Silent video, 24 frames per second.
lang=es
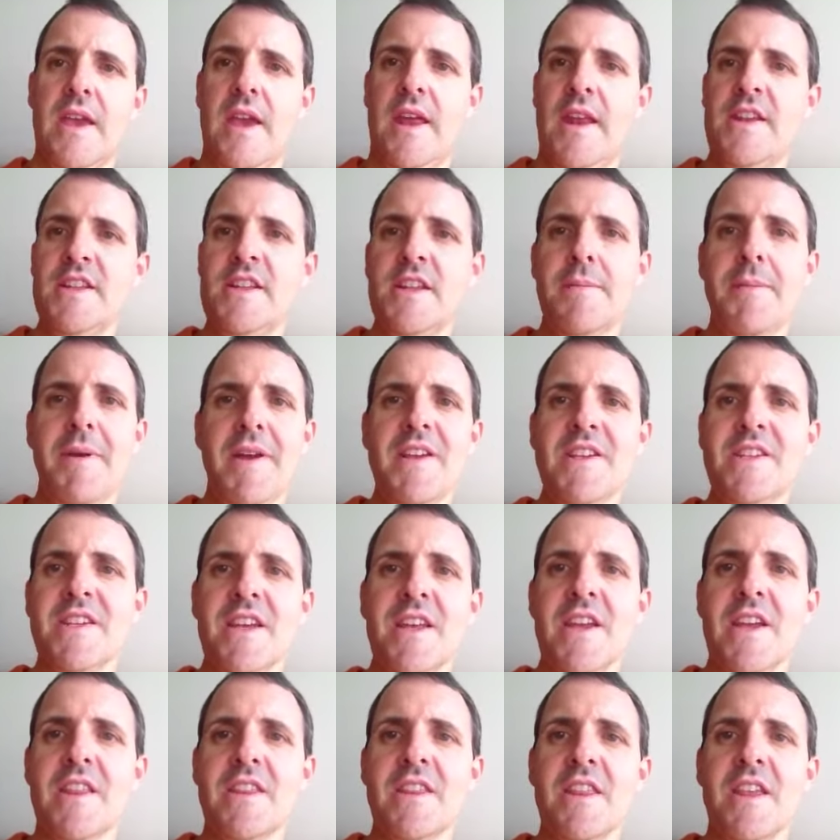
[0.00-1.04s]
En este país
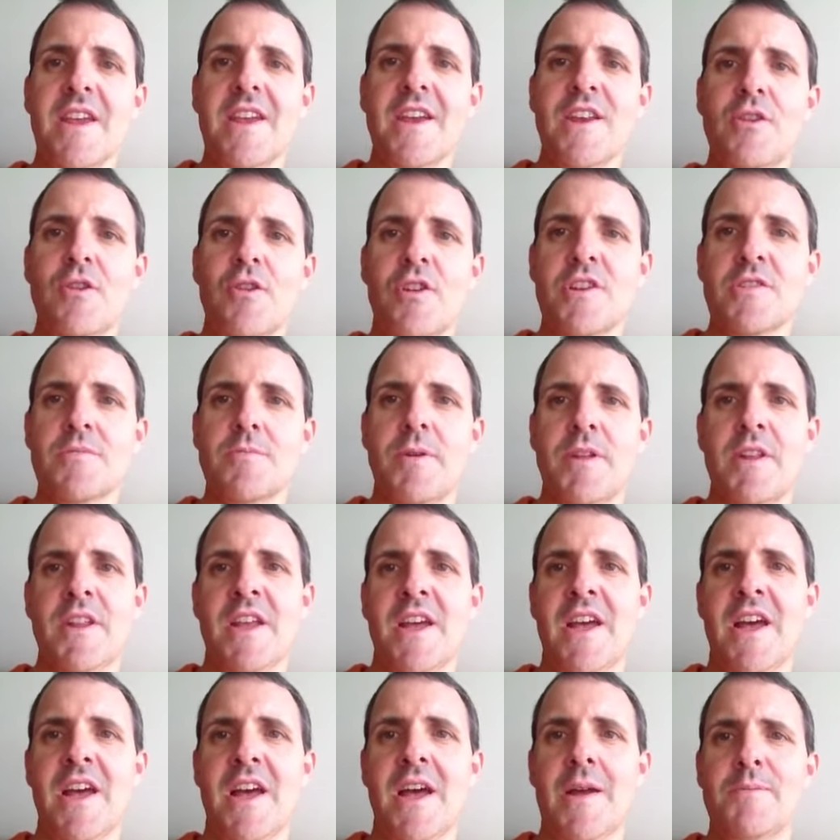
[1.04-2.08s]
hay gente que no
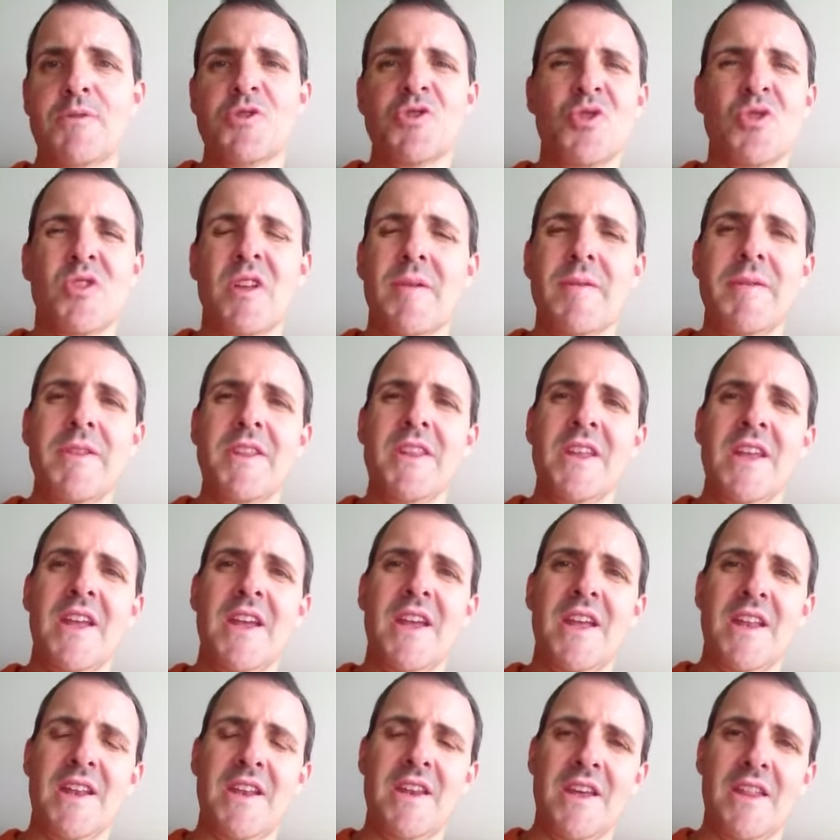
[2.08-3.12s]
respeta
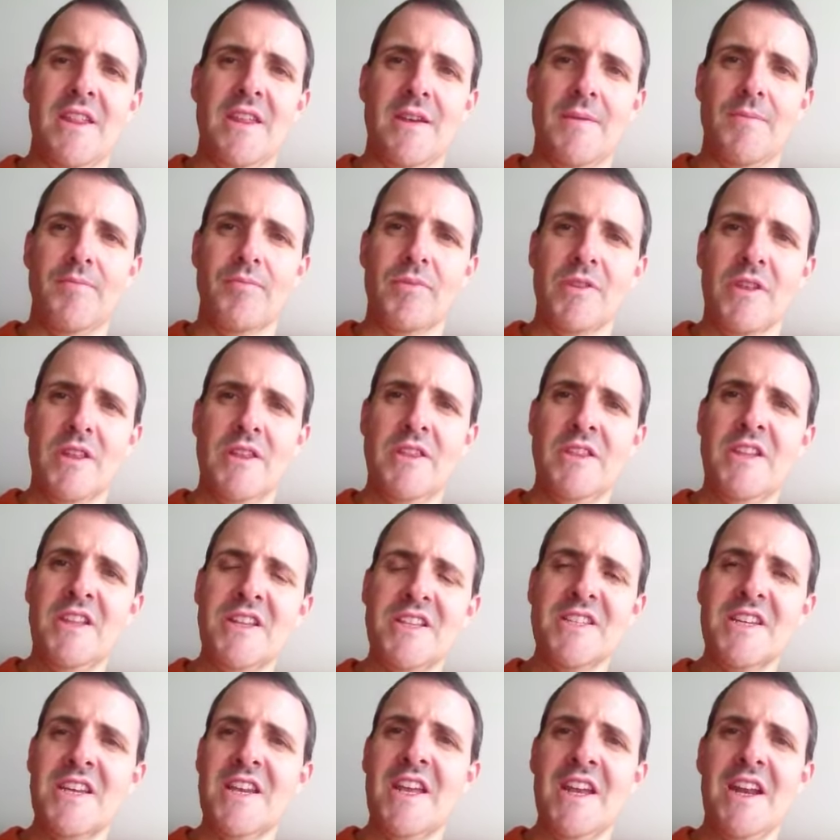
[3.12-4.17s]
absolutamente nada, ni
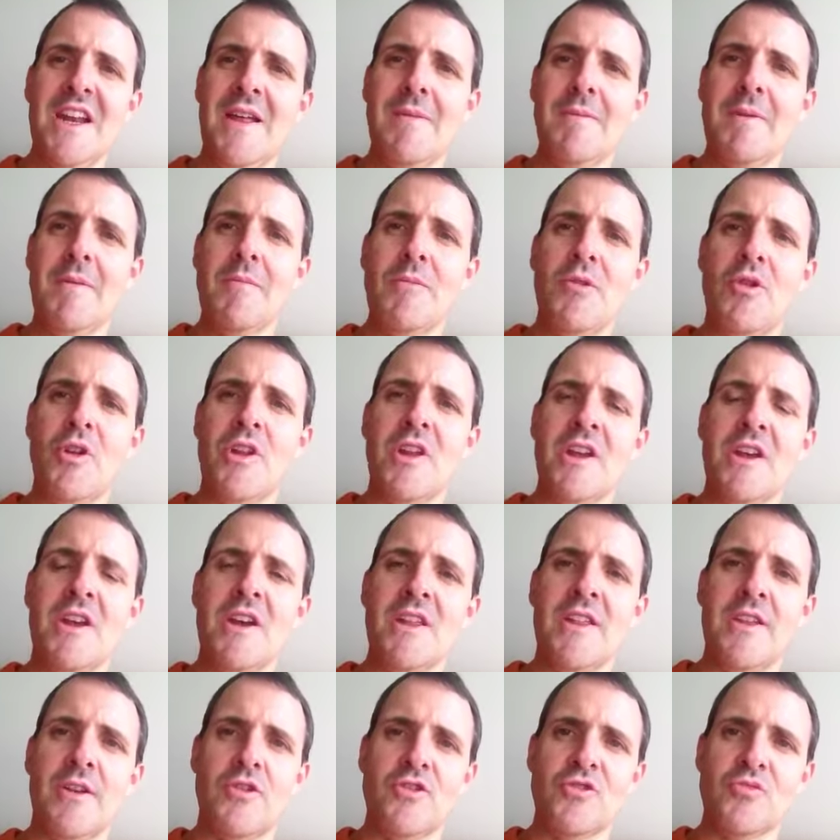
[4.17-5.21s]
tan siquiera la
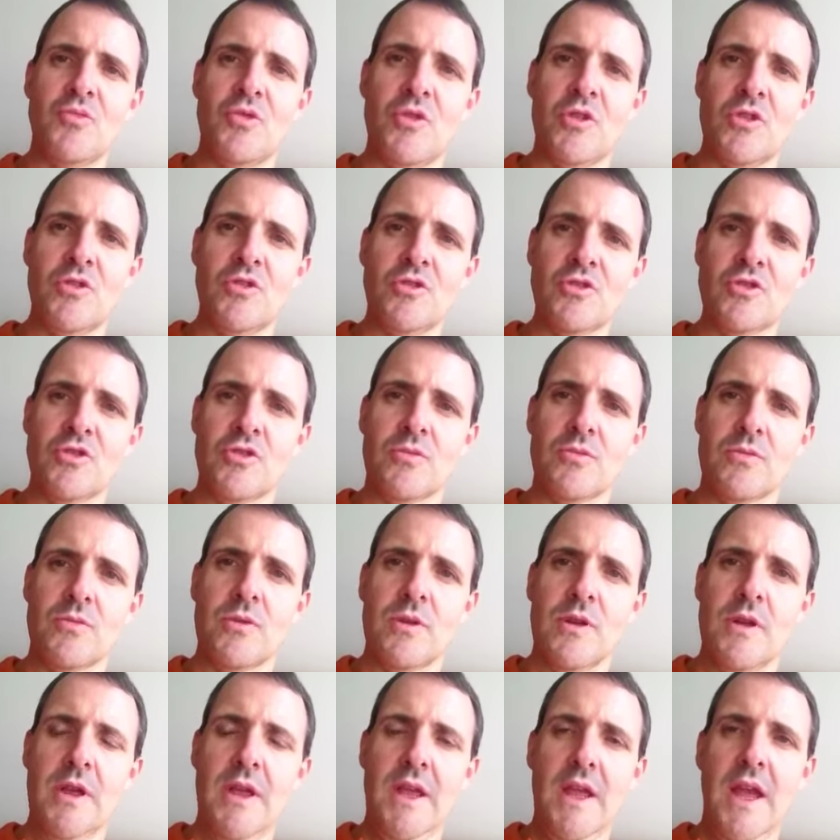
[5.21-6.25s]
memoria de los muertos.
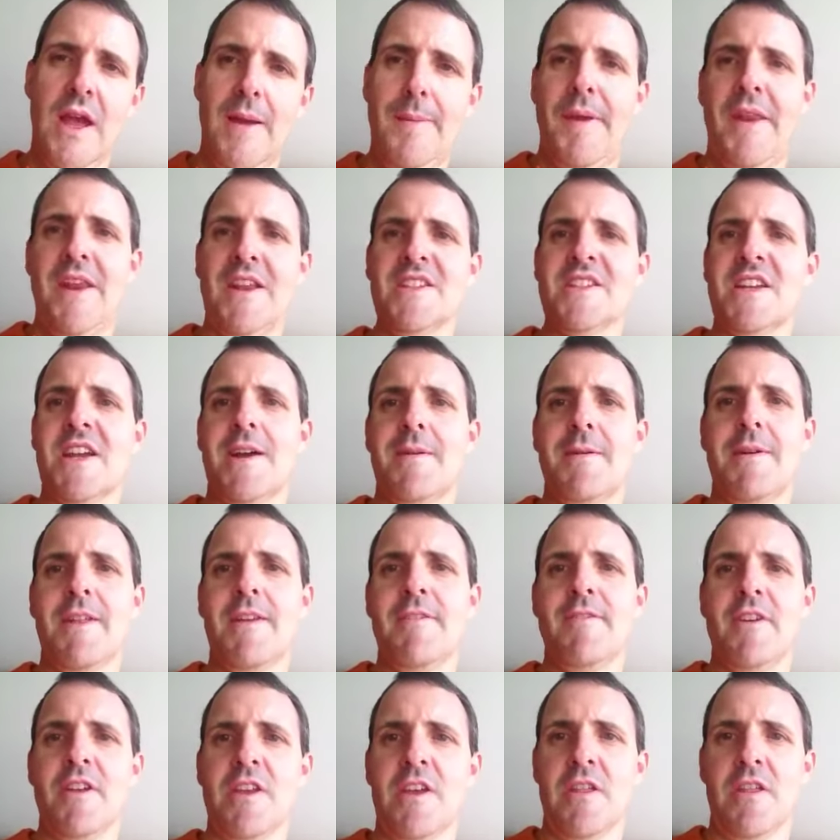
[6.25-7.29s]
Apenas acaba
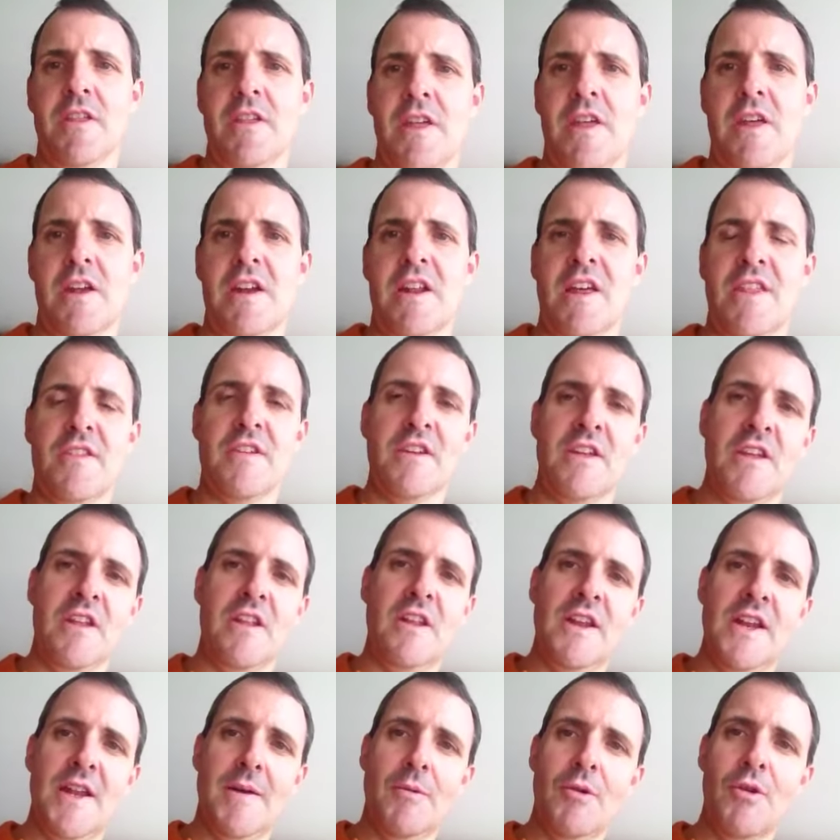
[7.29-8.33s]
de fallecer la actriz
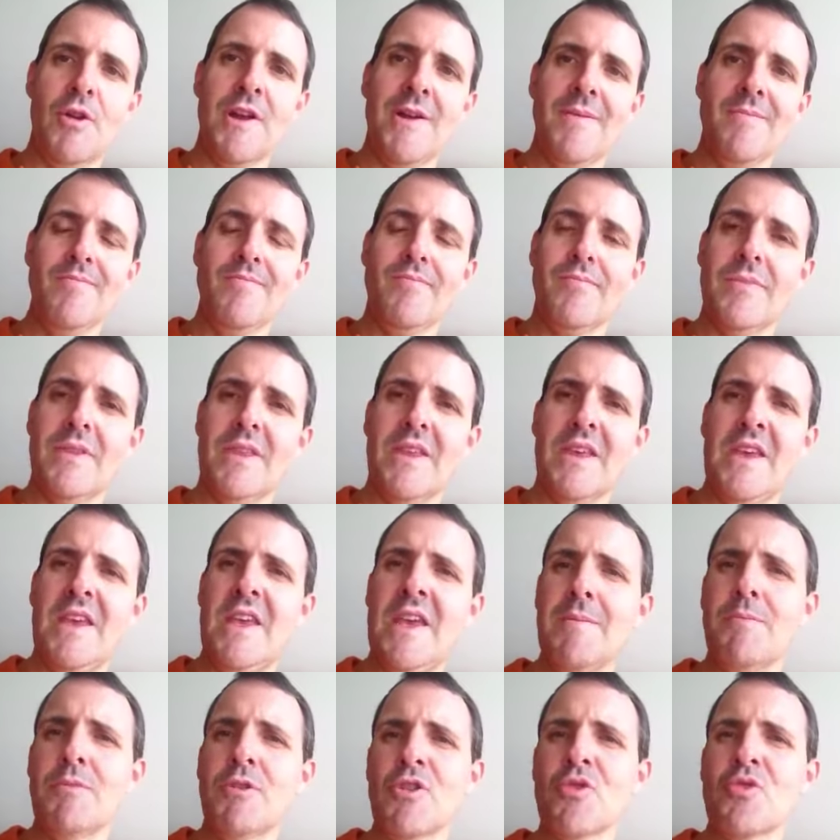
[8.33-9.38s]
Lina Morgan y
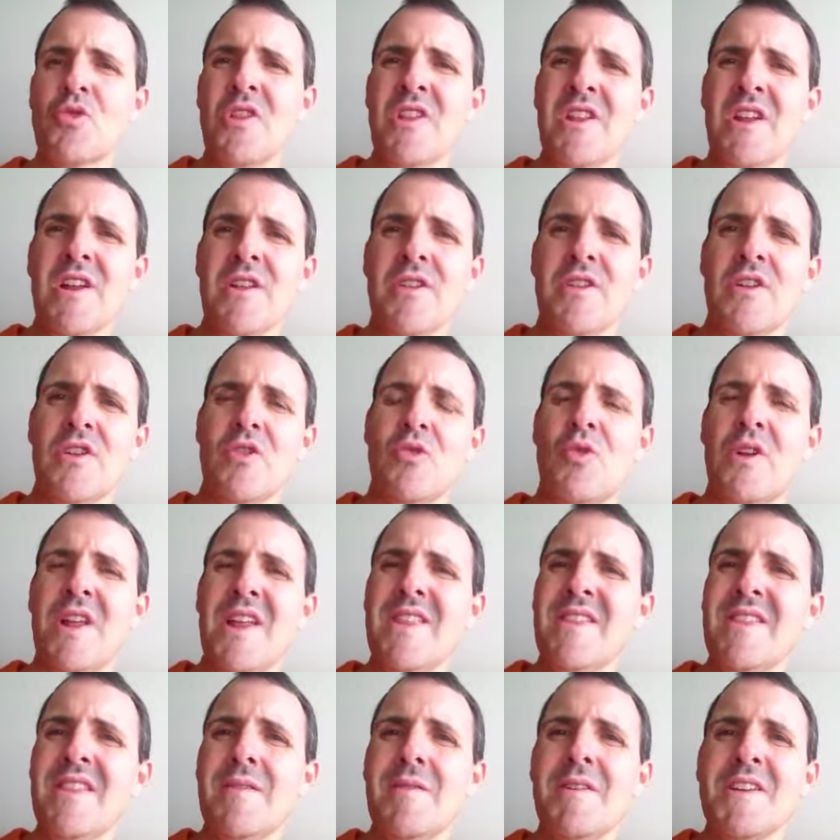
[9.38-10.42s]
ya por Twitter
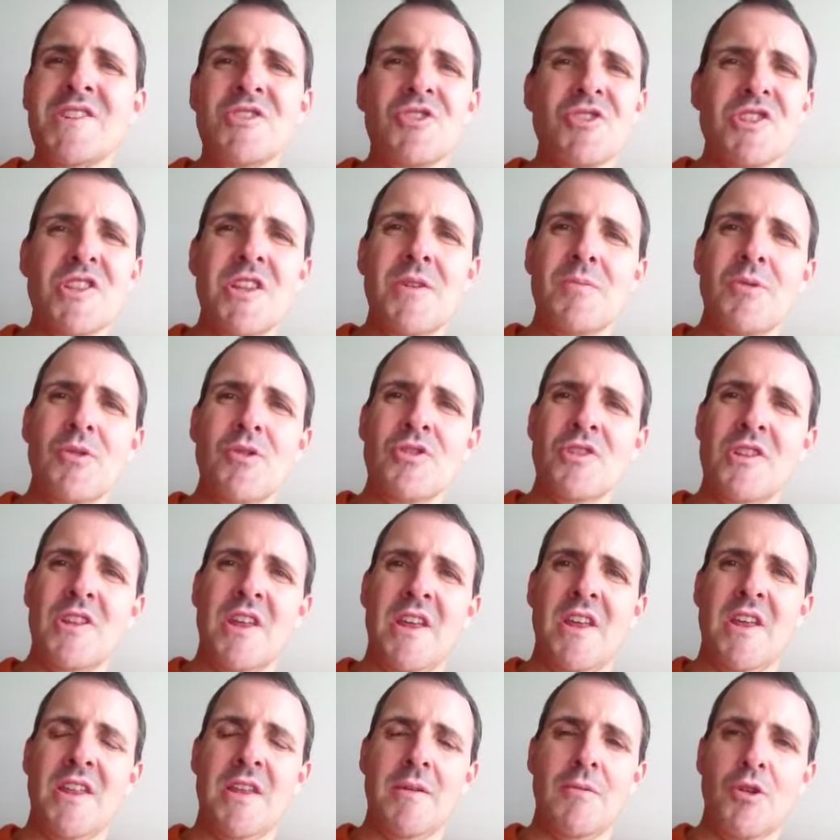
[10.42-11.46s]
circulan diversos tipos
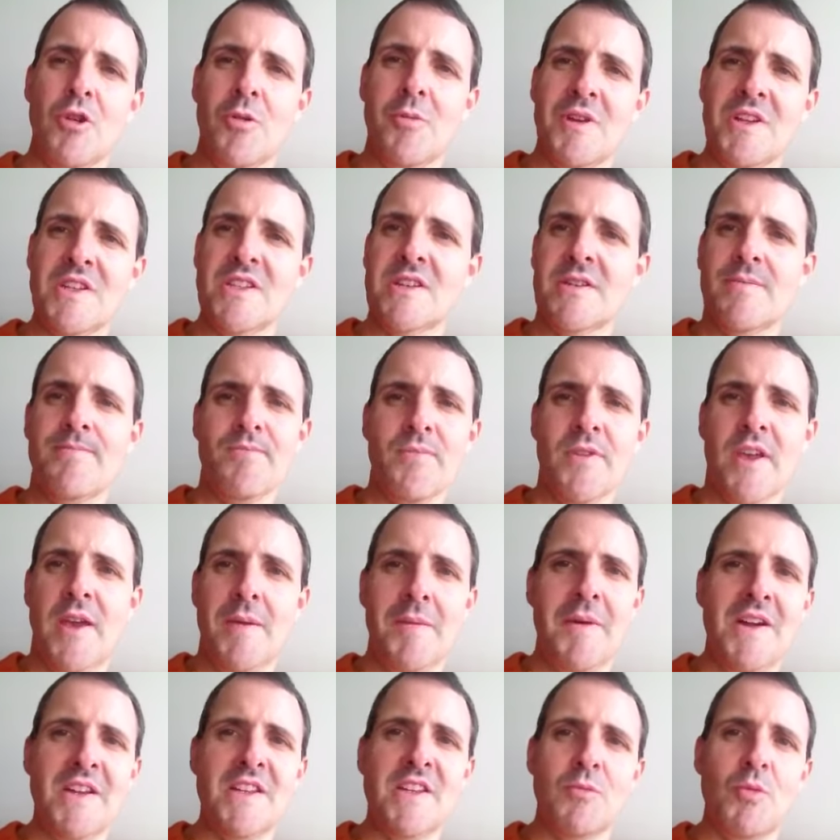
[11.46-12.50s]
de, bromas,
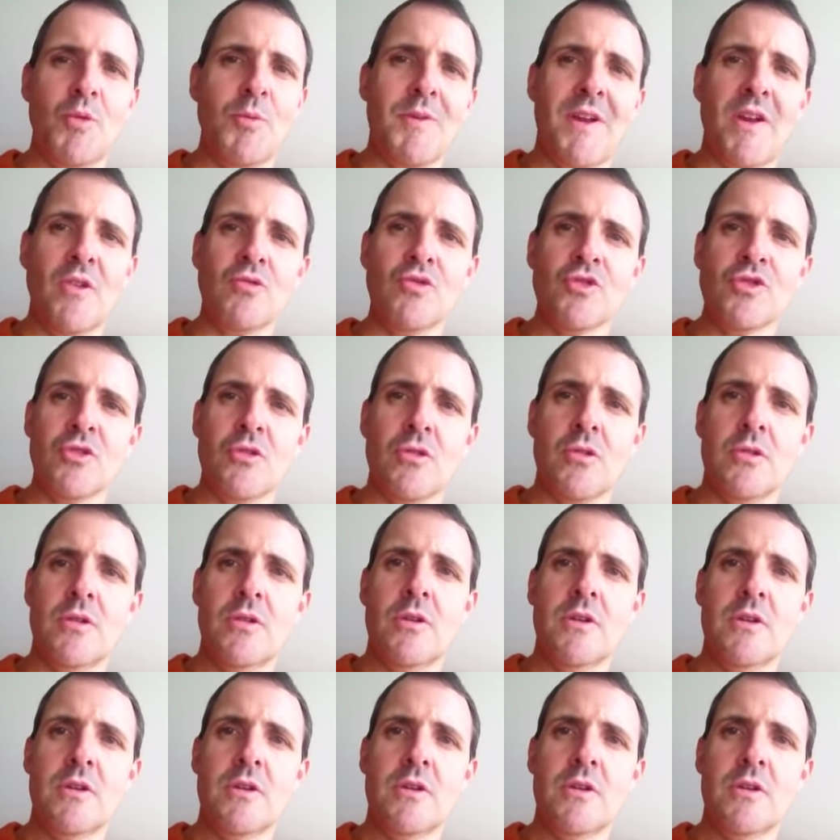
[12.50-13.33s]
además de muy mal gusto.